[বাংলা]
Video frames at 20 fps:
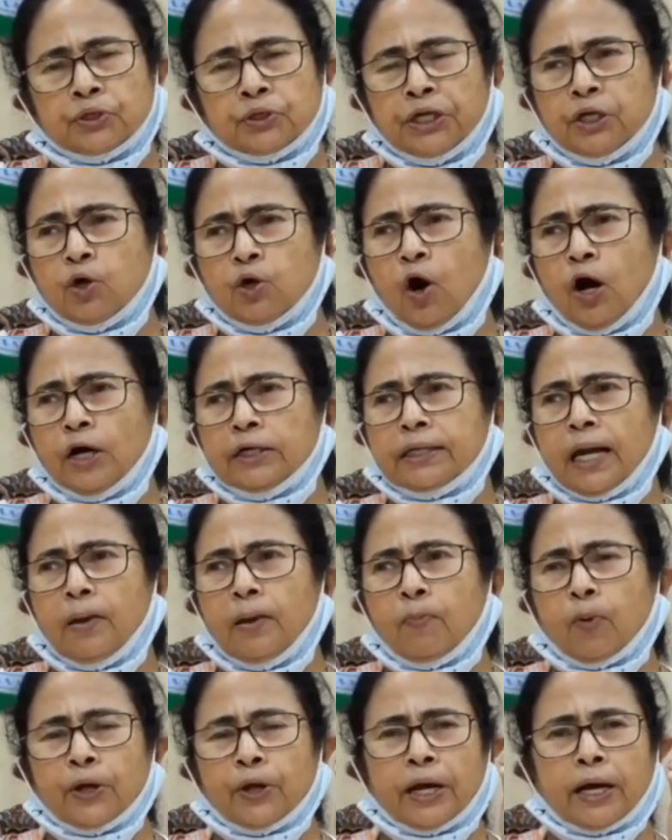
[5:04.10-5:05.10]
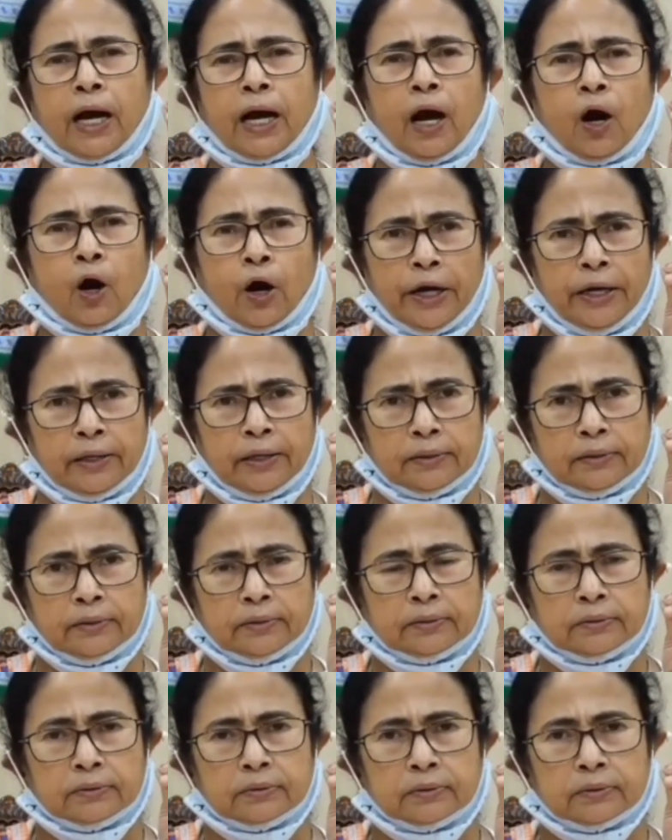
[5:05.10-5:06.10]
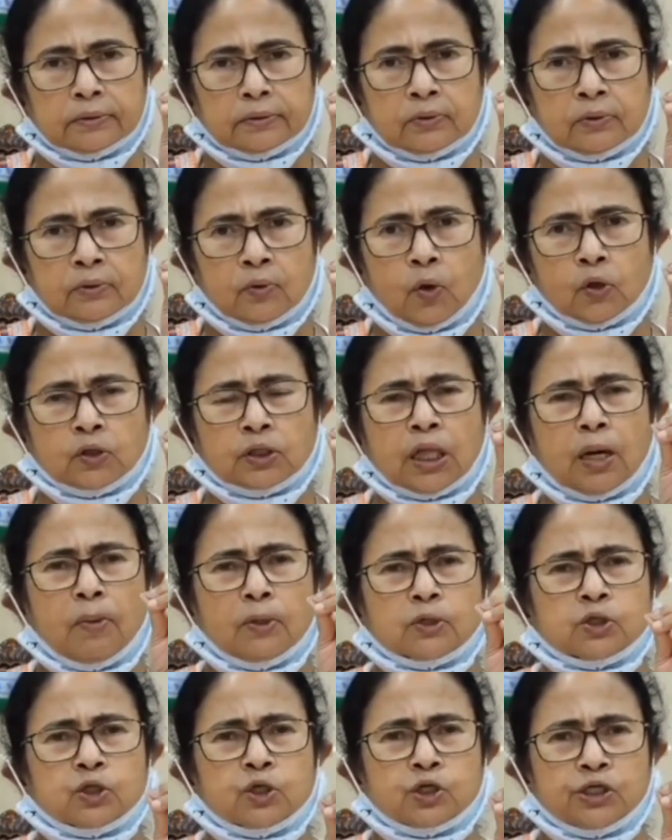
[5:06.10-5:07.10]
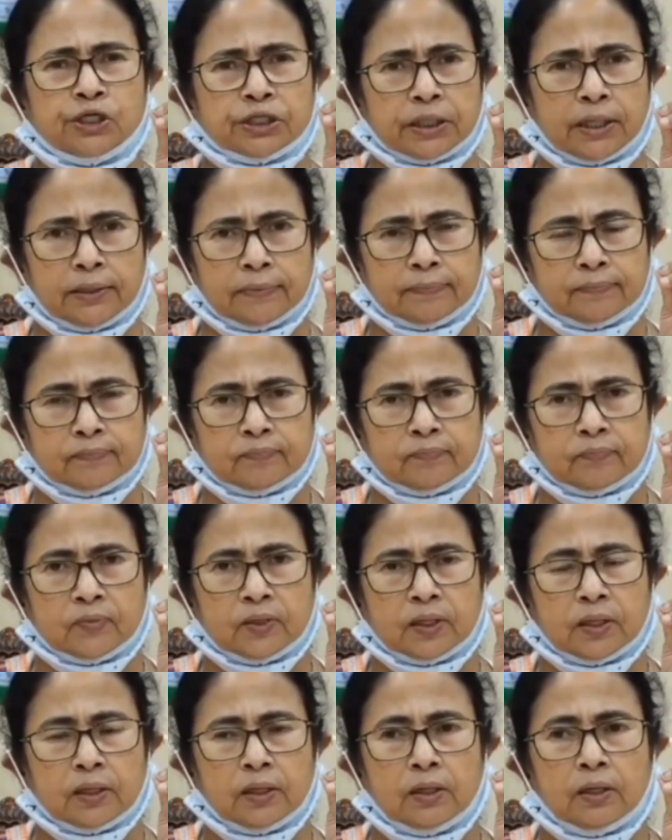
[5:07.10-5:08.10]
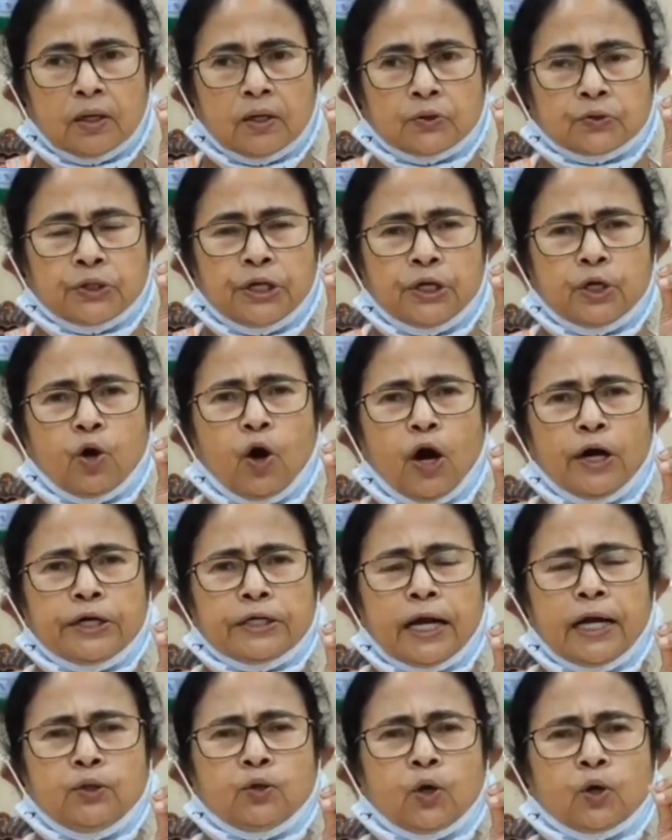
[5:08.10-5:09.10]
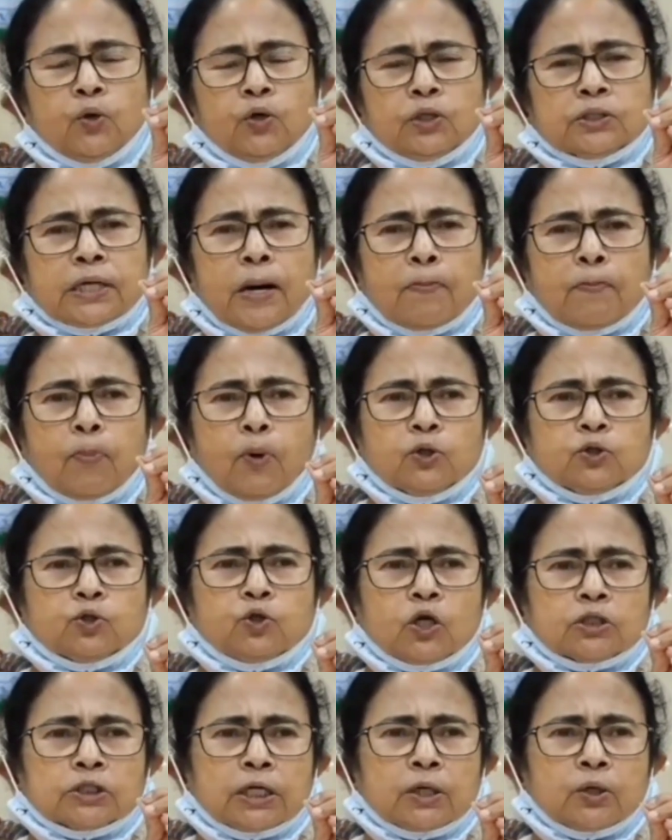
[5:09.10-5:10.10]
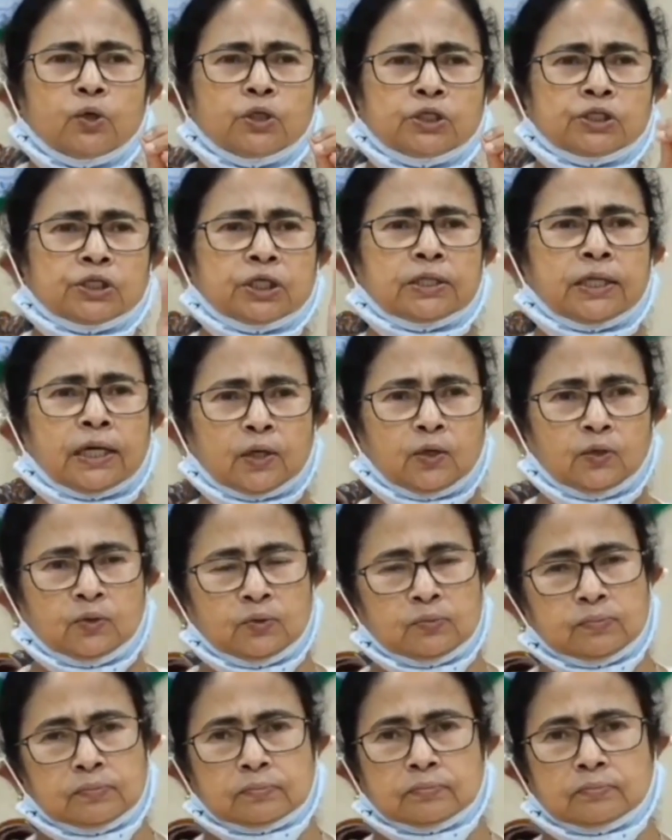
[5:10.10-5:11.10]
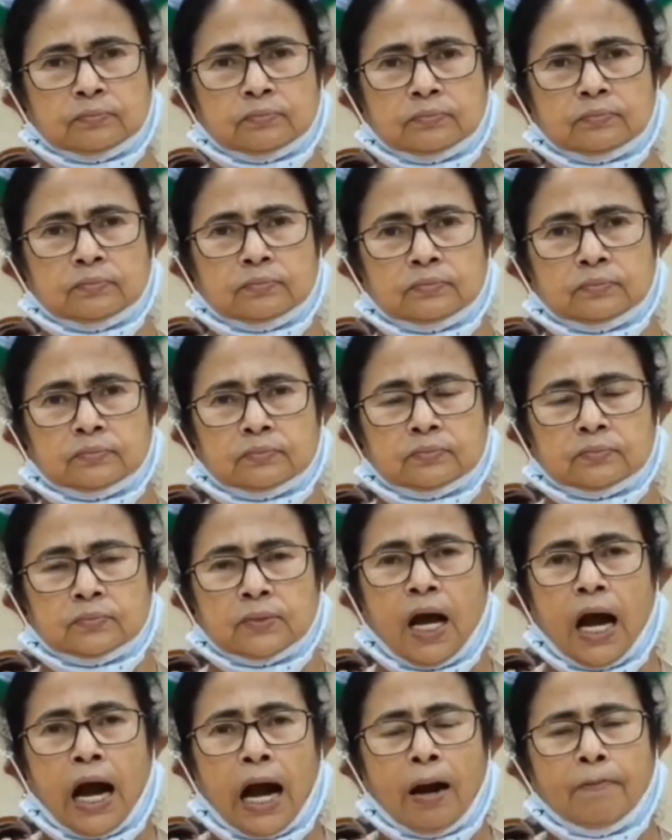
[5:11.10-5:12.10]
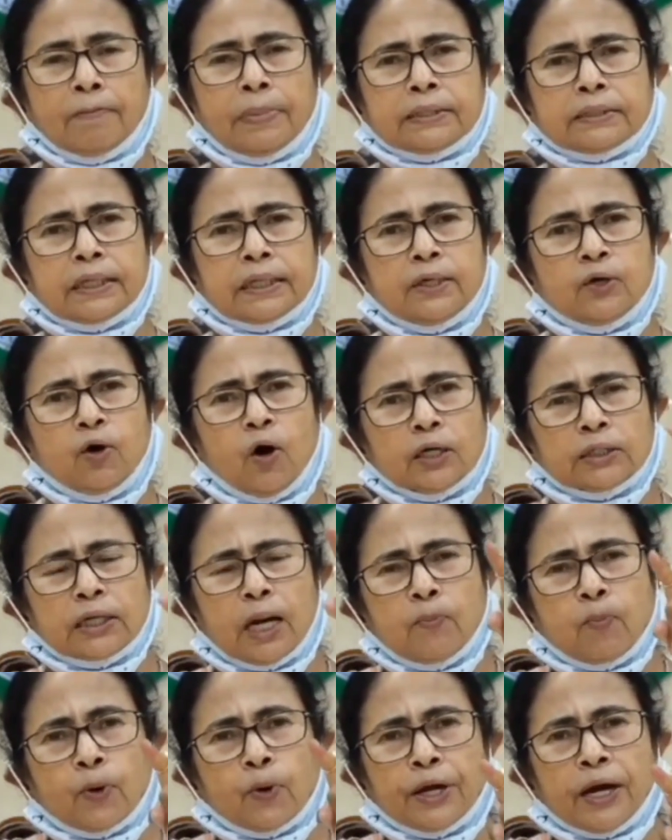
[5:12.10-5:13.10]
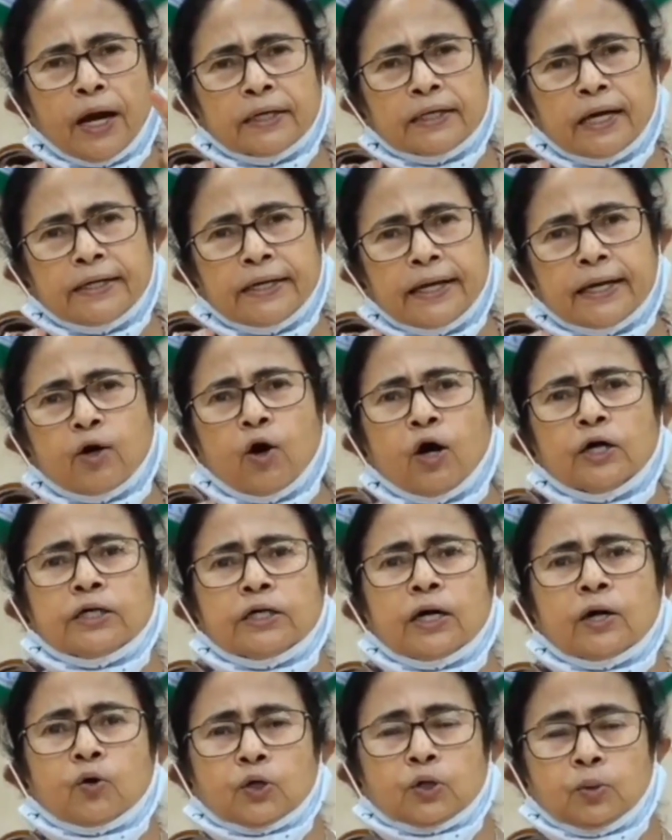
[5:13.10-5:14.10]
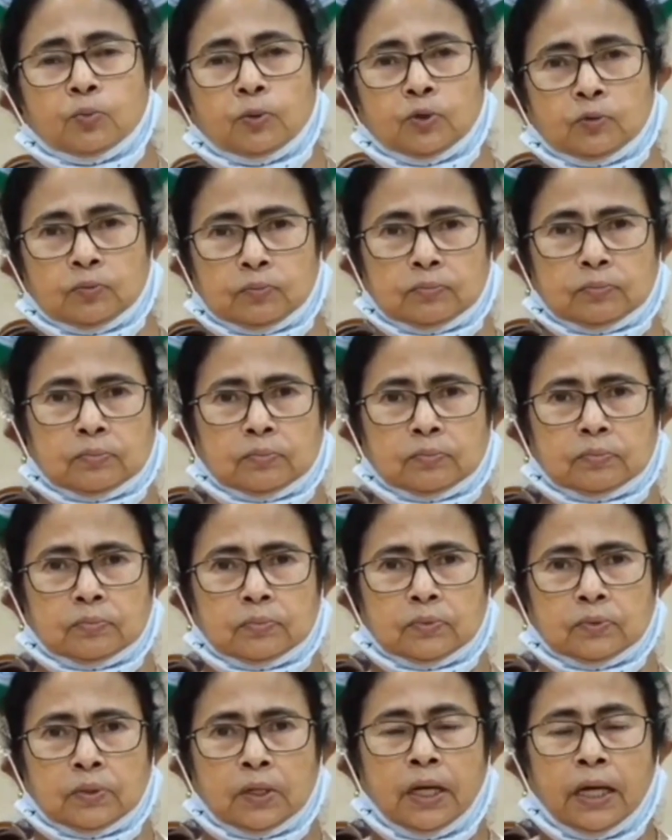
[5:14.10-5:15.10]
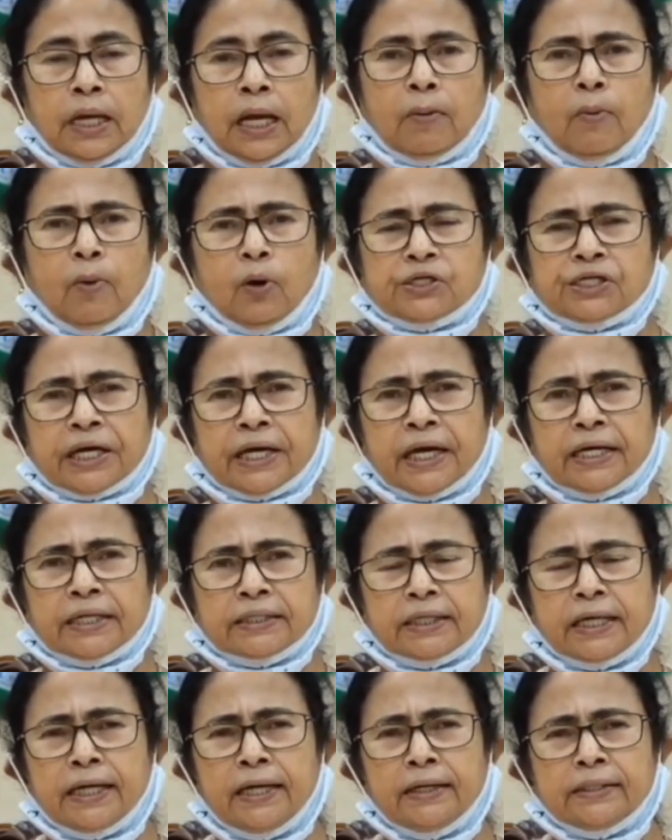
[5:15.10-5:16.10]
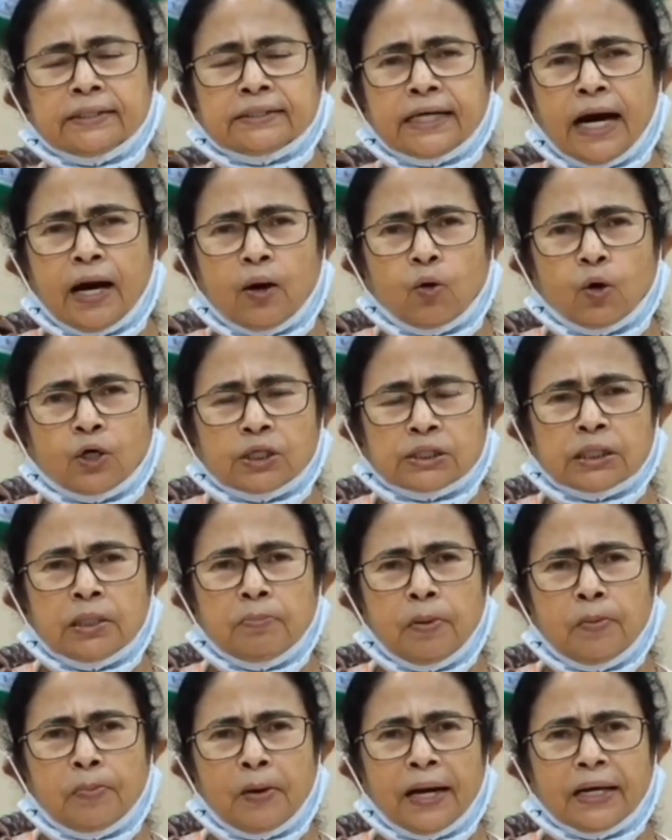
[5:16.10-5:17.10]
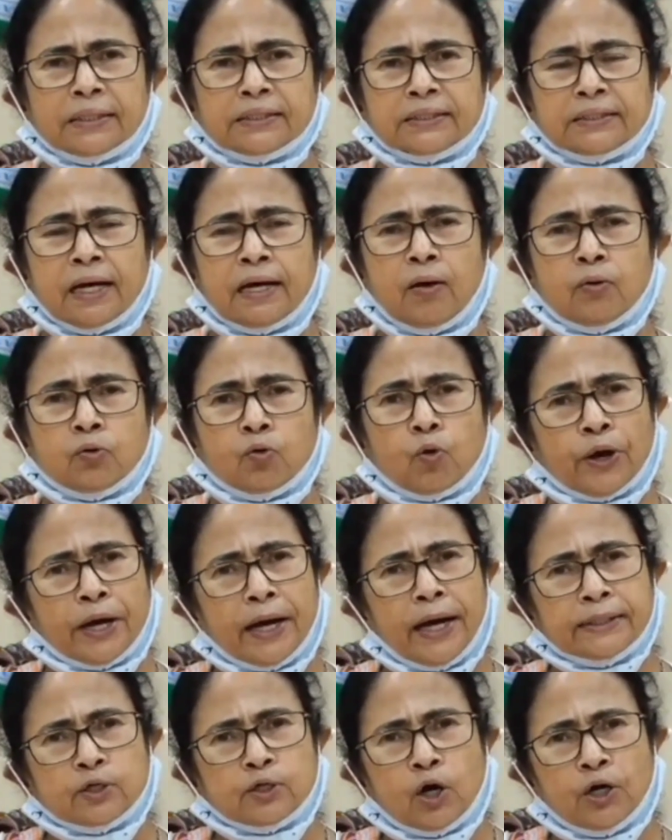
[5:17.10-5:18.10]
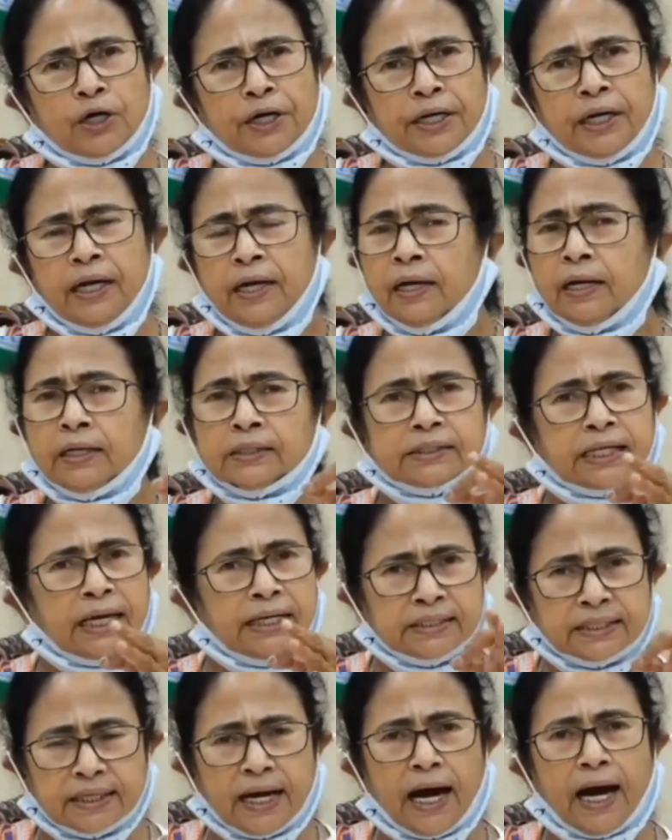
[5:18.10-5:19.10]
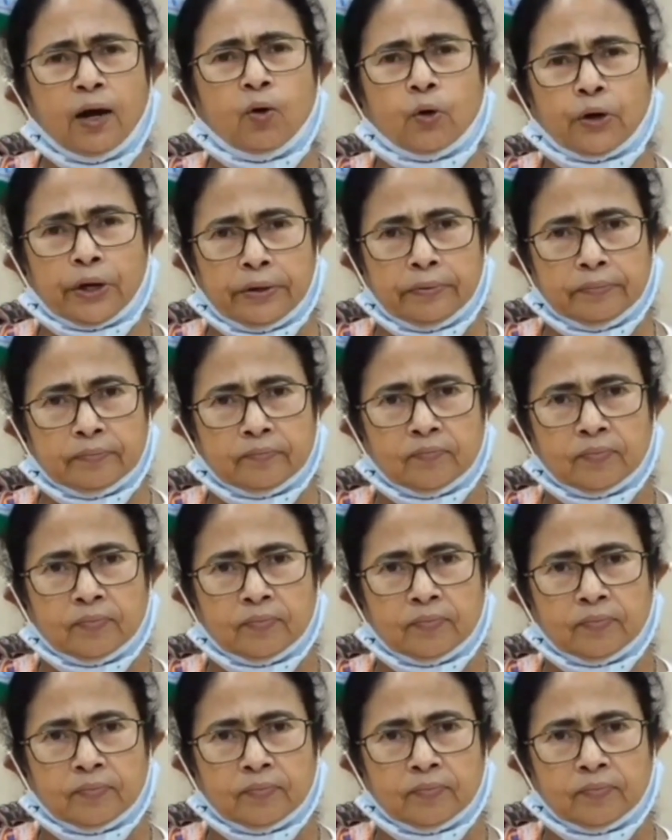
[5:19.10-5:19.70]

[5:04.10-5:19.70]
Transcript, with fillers: তিন ঘন্টায় পরীক্ষা হয় অত্যাবশ্যক যেটা তিন ঘন্টায় ধরুন সাপোজ দশটা কোয়েশ্চেন থাকলো আমরা তিন ঘন্টার পরীক্ষাটা দেড় ঘন্টা করে দেবো এবং সেক্ষেত্রে যা কোয়েশ্চেন পেপার আছে তা হয়ে গেছে অলরেডি চেঞ্জ না করে